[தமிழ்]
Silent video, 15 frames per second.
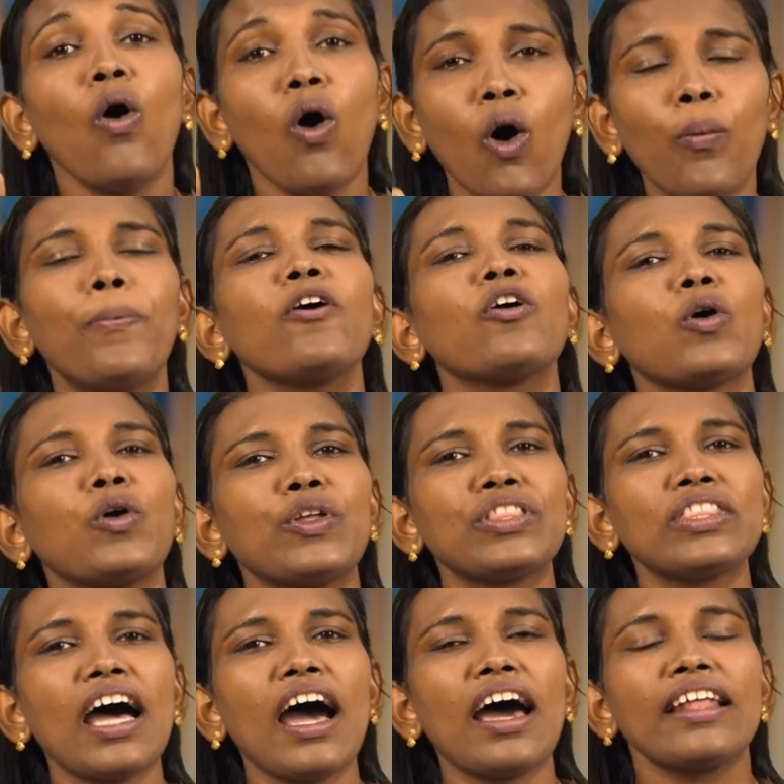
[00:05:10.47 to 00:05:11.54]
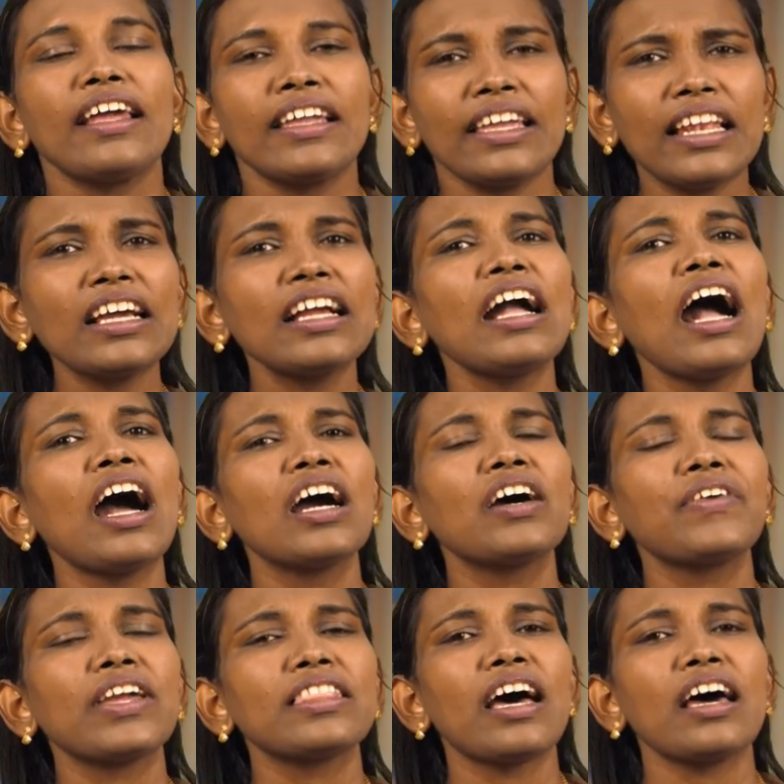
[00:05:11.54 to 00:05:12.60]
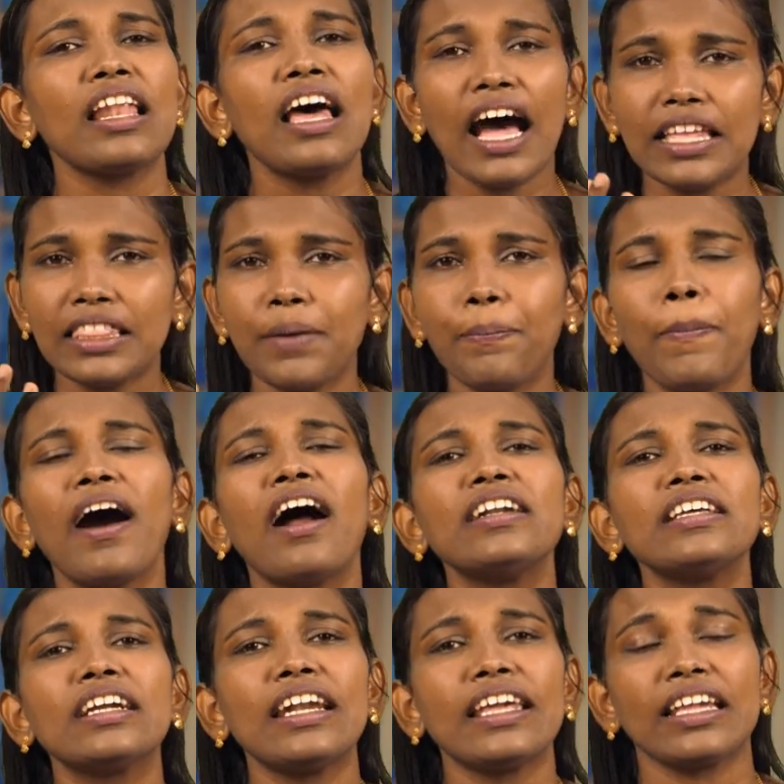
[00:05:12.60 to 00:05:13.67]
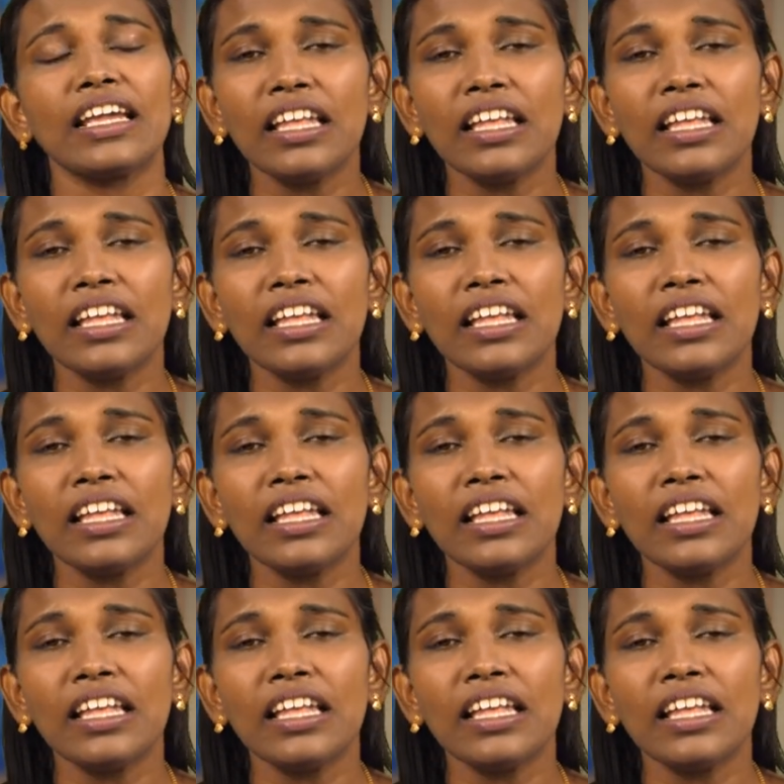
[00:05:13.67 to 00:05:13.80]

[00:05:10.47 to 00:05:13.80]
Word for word: ஒப்பு கொடுத்தார் எனக்காகவே தான் அந்த பாடுகளை